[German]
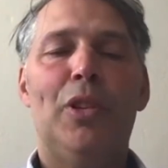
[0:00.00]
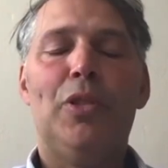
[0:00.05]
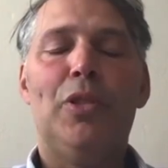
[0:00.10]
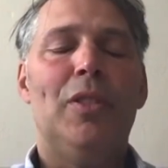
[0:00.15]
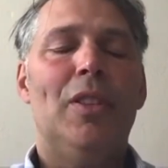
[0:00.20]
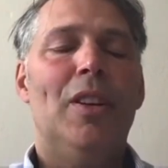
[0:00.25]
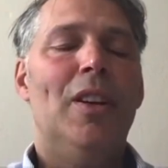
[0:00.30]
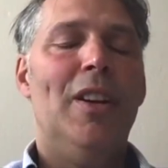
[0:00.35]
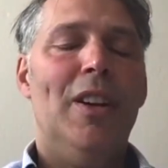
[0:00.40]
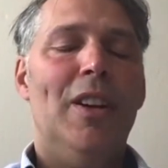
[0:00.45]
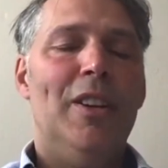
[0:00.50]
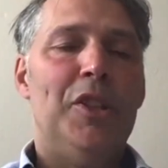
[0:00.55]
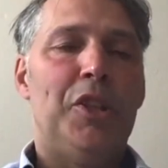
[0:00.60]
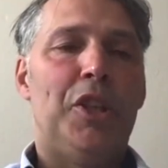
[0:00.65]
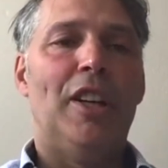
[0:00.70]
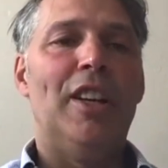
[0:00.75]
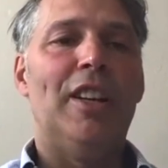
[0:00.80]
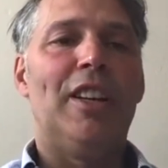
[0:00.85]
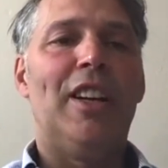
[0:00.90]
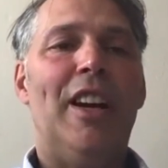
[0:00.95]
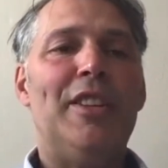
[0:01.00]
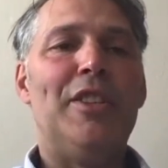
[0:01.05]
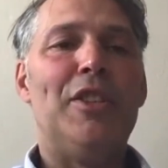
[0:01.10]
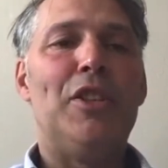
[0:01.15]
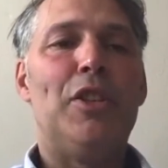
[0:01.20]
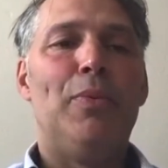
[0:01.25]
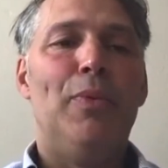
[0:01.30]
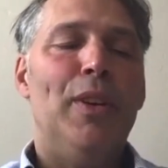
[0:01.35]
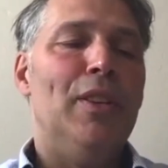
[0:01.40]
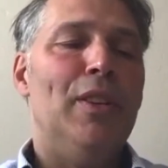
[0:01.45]
ich kann ja keinen zwingen,
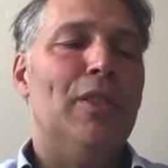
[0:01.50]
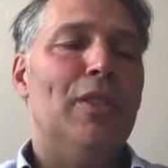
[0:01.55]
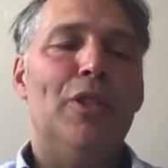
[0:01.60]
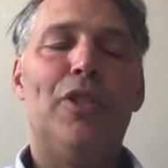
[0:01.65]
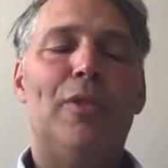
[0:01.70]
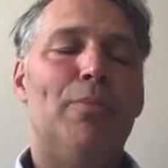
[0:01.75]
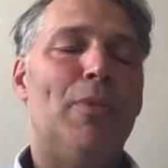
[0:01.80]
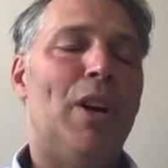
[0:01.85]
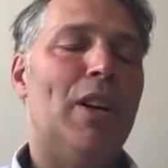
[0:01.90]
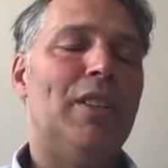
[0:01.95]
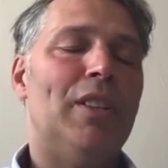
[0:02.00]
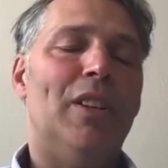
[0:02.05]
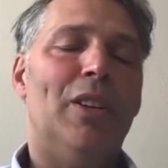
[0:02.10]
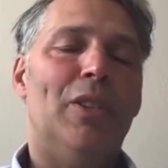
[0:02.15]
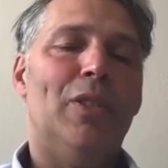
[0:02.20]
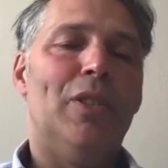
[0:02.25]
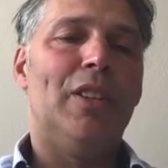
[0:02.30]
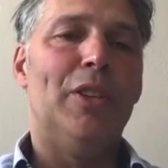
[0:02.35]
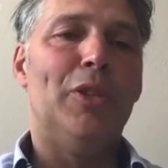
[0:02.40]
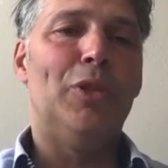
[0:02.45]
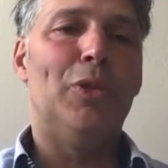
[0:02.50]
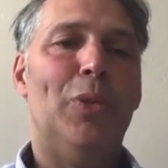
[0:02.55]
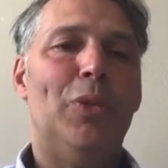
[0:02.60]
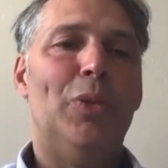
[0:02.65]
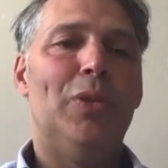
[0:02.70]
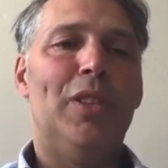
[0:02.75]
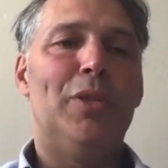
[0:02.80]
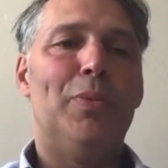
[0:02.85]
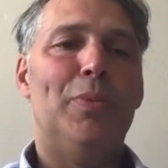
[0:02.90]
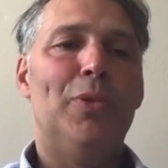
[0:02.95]
ich mache da auch keinen Druck, das müssen
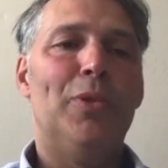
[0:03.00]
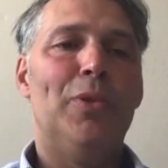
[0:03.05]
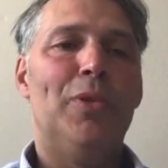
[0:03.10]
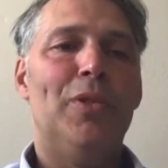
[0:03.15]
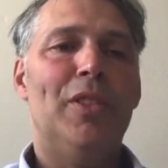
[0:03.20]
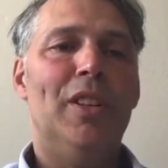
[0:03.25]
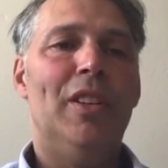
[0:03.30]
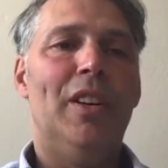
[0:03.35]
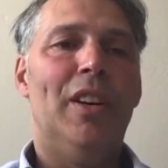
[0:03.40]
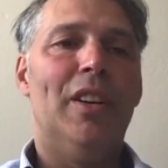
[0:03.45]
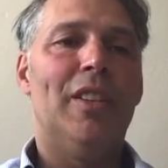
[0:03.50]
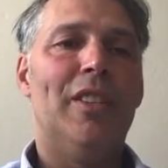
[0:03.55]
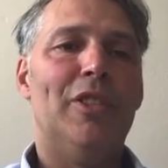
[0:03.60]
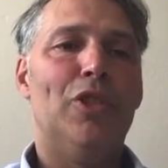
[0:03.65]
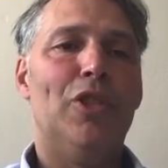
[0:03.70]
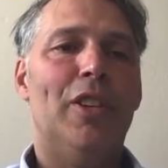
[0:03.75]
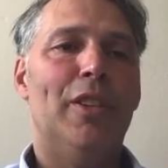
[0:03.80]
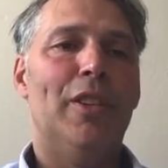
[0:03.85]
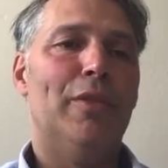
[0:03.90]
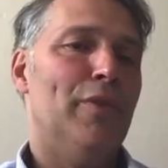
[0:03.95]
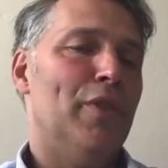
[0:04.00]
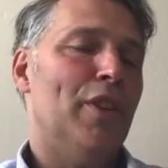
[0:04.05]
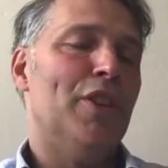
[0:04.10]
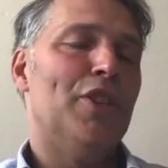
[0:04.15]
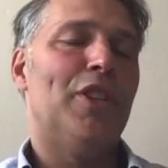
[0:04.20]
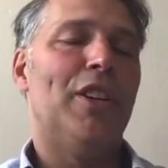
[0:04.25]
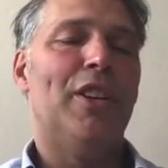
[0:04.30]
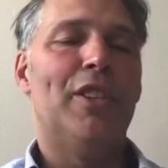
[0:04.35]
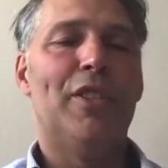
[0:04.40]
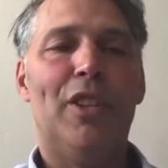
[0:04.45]
die nachher entscheiden. Vielleicht gehen sie auch
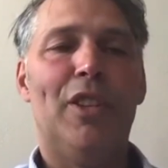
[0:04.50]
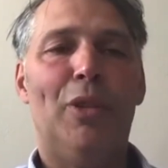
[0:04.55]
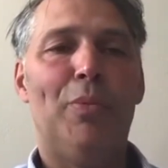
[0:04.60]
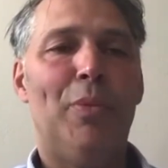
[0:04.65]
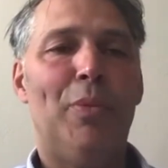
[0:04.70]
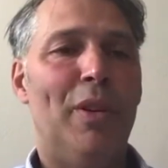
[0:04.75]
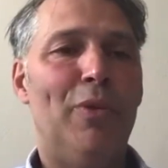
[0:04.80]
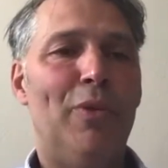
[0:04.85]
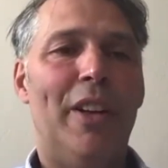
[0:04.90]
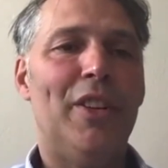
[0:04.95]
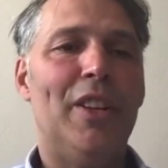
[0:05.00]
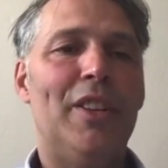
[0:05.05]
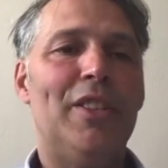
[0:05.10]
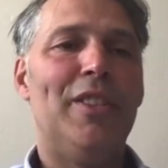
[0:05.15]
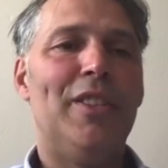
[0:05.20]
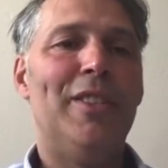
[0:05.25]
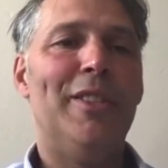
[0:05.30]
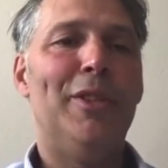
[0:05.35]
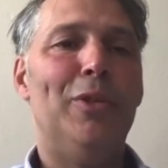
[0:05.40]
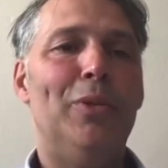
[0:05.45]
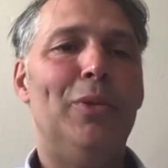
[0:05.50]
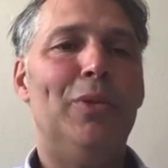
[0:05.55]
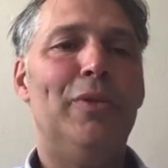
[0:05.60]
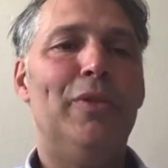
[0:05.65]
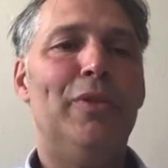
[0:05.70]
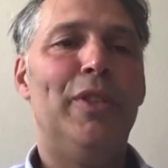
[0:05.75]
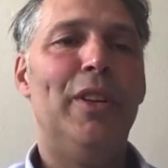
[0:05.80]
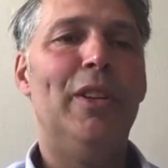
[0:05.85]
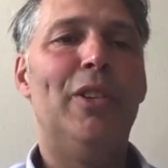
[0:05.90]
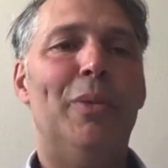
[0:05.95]
mal woanders hin und viele kommen
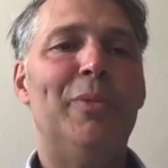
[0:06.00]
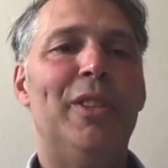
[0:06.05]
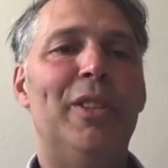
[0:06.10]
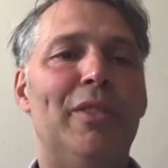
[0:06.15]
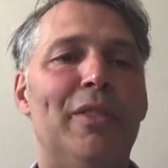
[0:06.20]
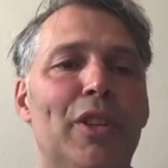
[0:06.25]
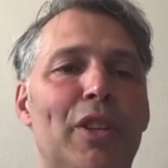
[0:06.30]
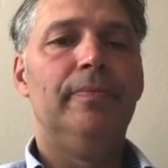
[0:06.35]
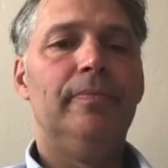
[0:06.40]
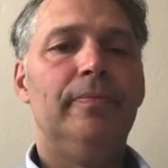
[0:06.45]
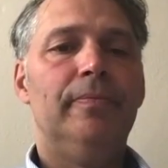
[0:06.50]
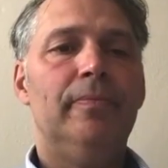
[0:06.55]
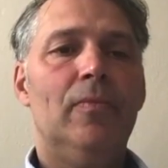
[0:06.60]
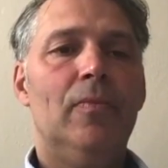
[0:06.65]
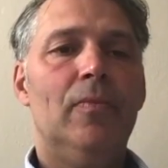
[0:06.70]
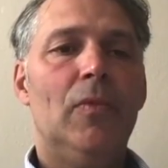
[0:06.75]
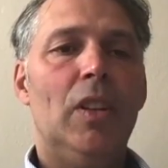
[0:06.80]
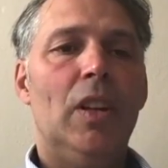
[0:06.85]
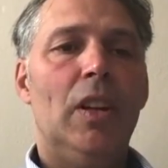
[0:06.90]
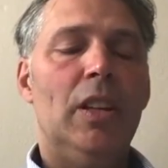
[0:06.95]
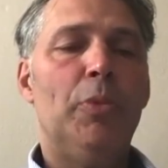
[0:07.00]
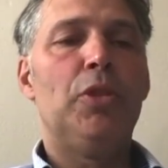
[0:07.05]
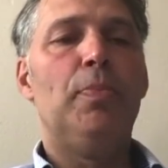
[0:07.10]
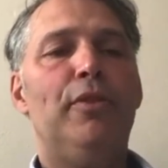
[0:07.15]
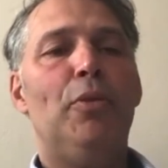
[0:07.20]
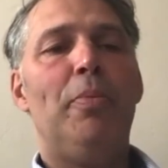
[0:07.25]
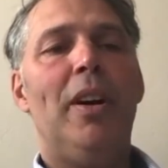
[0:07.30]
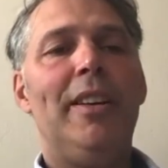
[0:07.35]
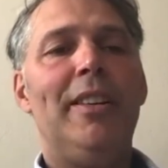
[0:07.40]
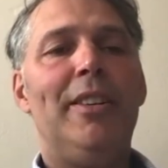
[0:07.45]
dann wieder zurück. Ihr müsst mal
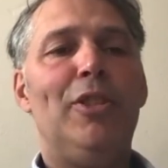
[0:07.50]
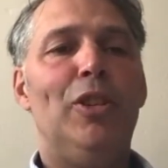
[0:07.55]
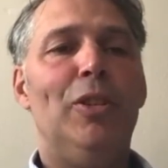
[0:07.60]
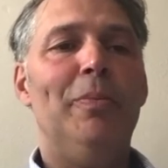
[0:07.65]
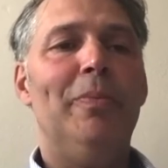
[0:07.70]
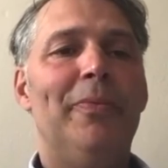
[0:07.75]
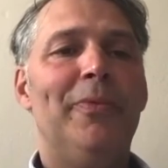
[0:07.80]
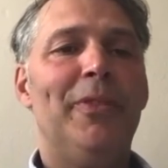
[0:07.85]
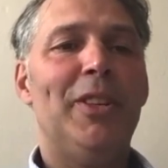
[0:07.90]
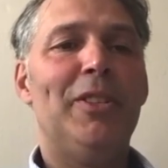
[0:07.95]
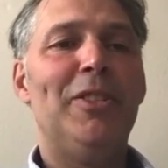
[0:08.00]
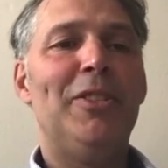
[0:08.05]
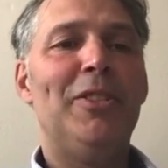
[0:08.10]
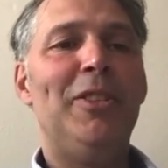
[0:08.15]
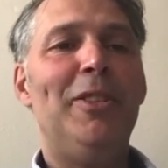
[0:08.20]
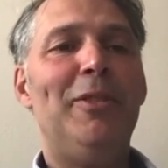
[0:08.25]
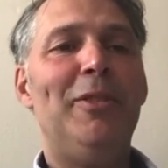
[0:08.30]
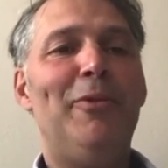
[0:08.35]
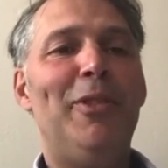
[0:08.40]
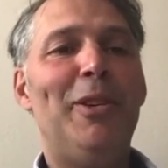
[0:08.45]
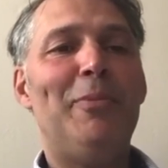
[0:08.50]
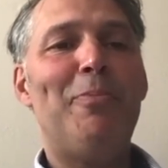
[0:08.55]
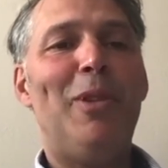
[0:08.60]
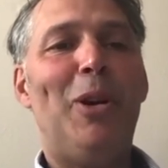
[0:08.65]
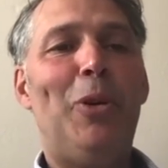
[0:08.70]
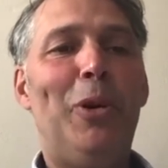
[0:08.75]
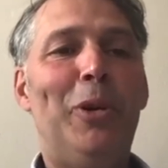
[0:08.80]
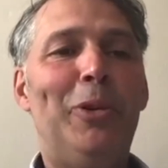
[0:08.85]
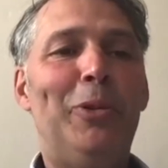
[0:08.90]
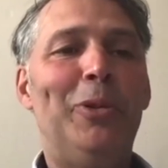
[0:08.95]
vorbeikommen, dass es nicht wie ein
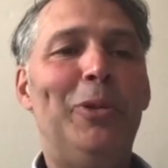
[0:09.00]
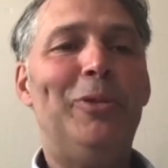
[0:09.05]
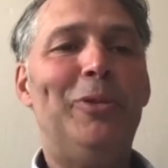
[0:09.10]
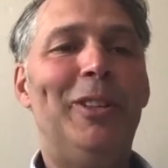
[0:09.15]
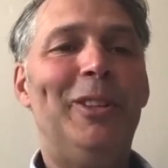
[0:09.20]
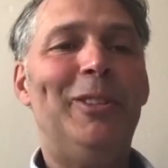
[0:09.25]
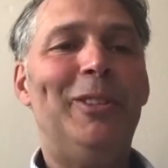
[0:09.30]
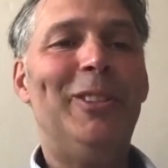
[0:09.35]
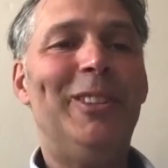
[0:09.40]
Bauernhof aussieht.